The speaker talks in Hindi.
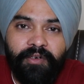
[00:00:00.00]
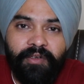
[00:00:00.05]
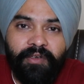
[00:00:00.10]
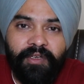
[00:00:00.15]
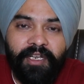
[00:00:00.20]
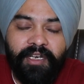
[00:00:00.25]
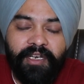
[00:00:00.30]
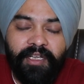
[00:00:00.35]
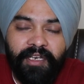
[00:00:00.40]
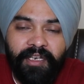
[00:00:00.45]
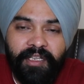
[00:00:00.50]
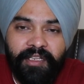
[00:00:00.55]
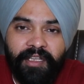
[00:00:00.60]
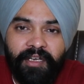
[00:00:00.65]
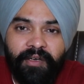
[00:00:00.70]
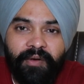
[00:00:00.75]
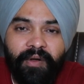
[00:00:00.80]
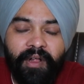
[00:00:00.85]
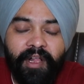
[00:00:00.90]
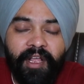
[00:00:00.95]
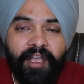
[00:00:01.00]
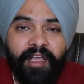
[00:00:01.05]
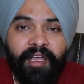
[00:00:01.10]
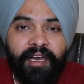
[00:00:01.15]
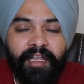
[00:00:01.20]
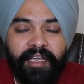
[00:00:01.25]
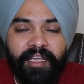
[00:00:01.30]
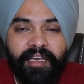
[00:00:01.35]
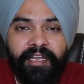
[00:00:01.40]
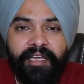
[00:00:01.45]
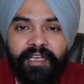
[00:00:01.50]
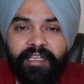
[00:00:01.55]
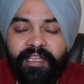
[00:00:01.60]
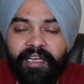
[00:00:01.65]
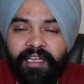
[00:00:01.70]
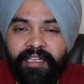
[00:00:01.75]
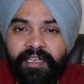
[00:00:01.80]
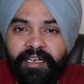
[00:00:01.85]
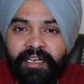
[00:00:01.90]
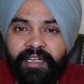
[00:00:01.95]
प्रोटोकॉल के लिए जाओ लेकिन एक
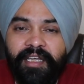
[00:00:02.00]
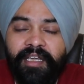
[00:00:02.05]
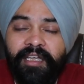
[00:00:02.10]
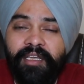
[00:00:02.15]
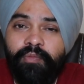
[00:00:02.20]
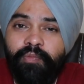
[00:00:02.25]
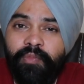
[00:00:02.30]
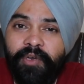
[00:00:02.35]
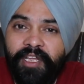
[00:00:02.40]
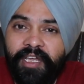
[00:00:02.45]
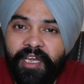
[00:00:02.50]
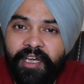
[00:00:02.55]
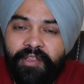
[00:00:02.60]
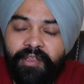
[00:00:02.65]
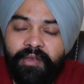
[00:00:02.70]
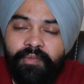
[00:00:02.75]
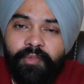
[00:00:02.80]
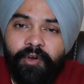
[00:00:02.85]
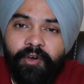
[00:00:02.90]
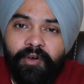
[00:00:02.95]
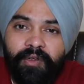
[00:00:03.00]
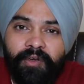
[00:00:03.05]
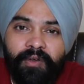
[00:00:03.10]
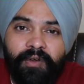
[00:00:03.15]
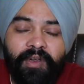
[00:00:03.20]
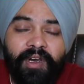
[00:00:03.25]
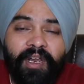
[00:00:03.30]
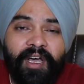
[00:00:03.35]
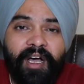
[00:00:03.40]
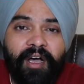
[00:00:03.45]
याद रखें कि प्री एक्शन प्रोटोकॉल